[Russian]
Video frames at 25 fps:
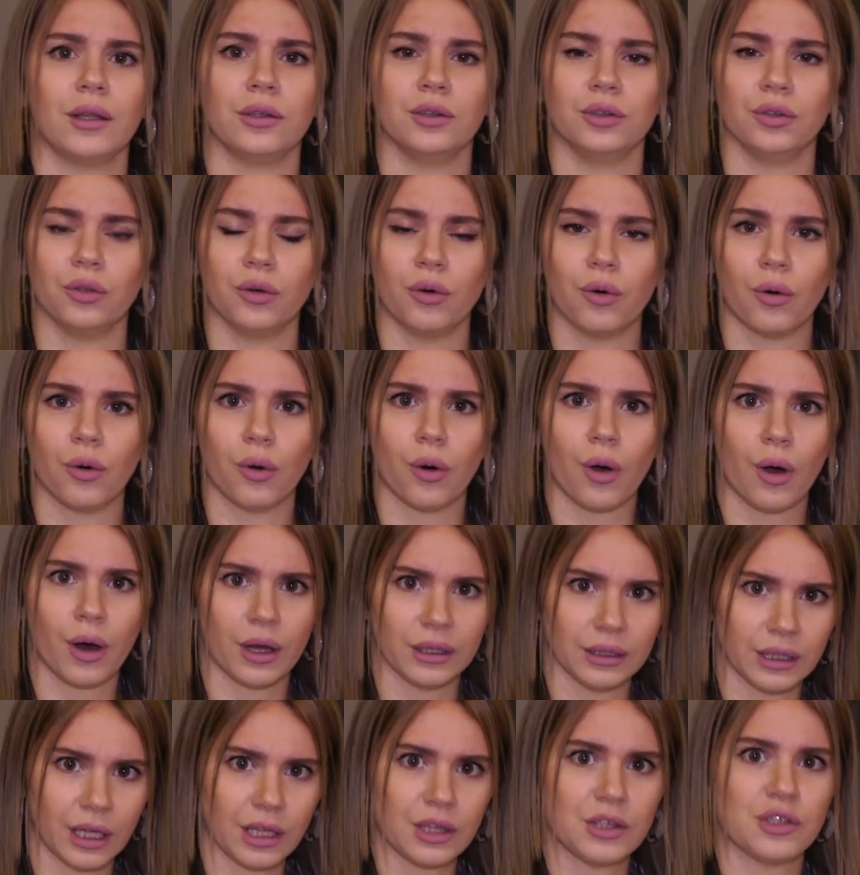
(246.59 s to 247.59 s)
но
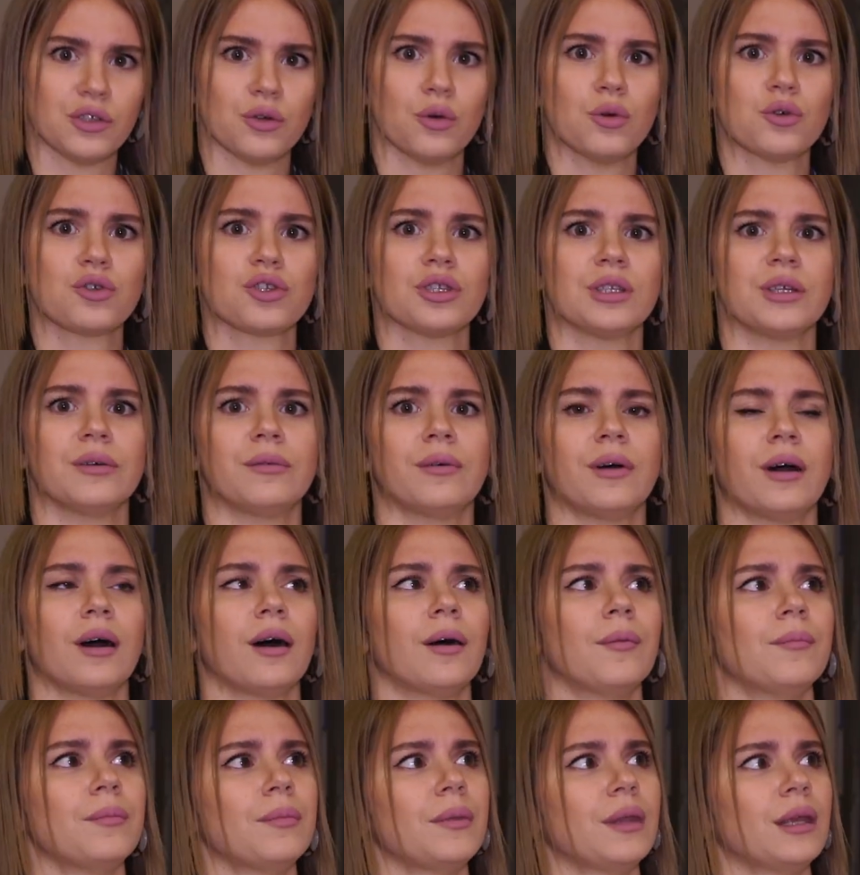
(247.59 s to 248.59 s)
надежного
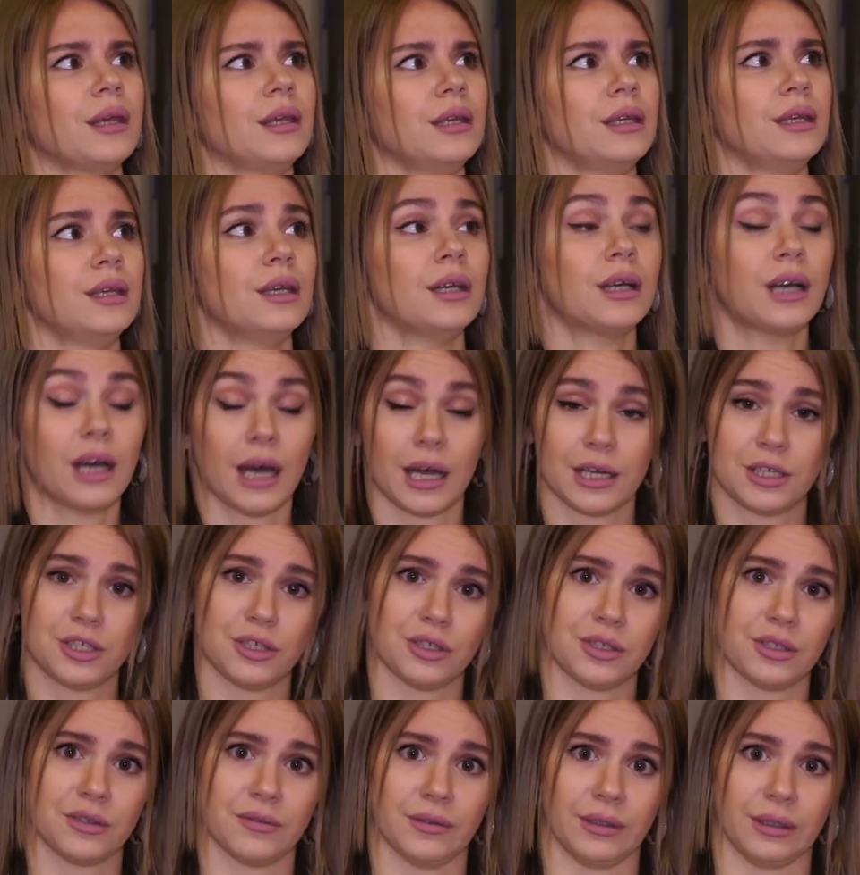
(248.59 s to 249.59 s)
и
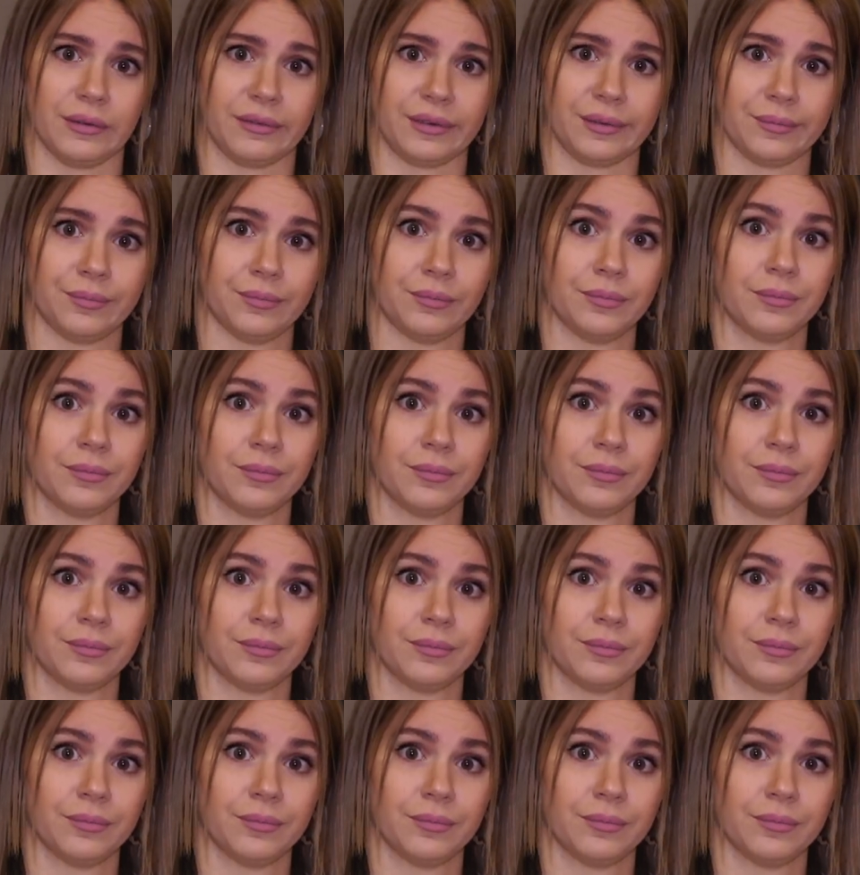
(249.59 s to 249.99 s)
качественного.